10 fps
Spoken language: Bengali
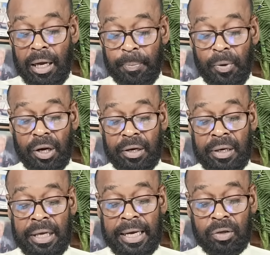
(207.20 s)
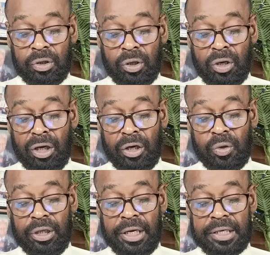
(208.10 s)
পর একত্রকরণের
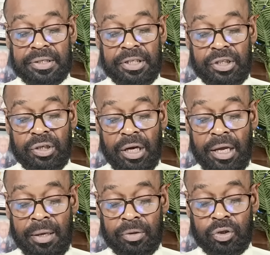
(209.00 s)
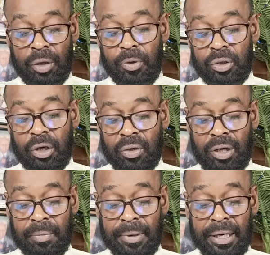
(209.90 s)
অধিকার সৃষ্টি হয় জবর
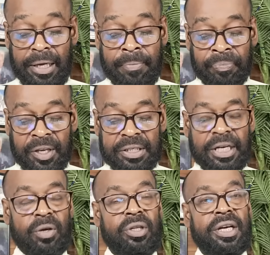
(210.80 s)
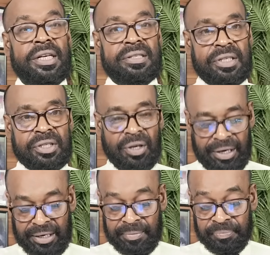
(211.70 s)
দখলের বেলায় সেই অধিকার সৃষ্টি
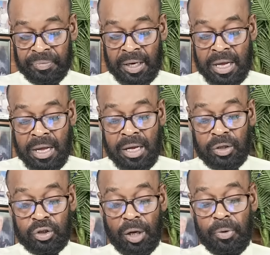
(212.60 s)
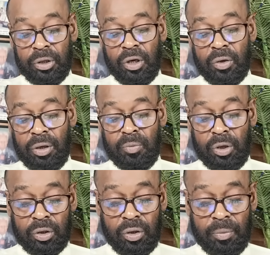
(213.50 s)
হয় না জবর দখল
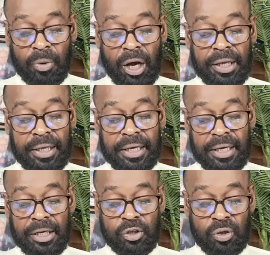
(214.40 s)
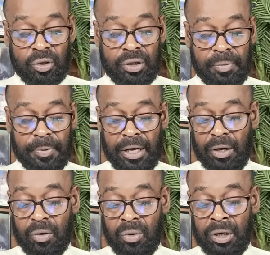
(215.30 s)
মূলত ভয় দেখিয়ে শক্তি
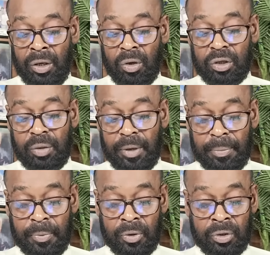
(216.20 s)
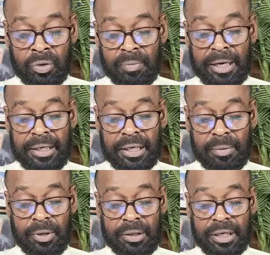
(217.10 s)
প্রয়োগ করে অথবা প্রকৃত মালিককে
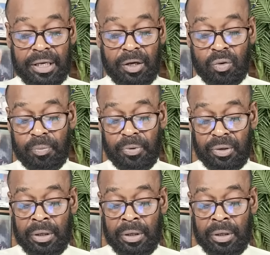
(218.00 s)
ভয় দেখিয়ে গোপন